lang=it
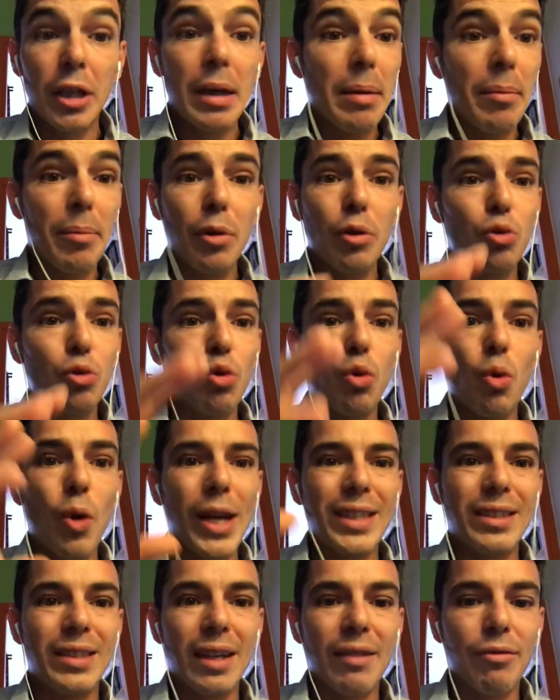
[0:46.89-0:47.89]
però su
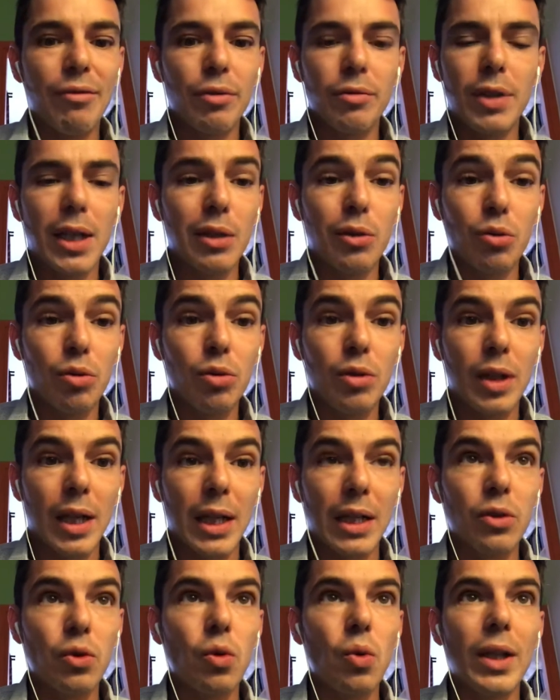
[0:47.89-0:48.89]
questi ha fondato tutta la
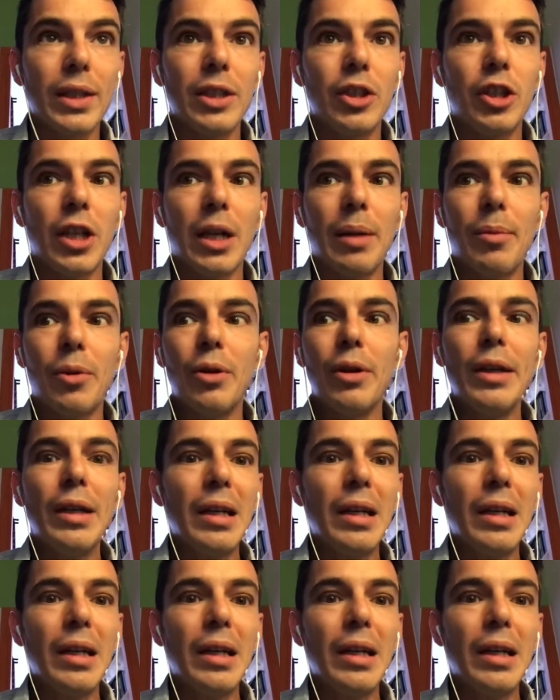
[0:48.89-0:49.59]
sua, diciamo,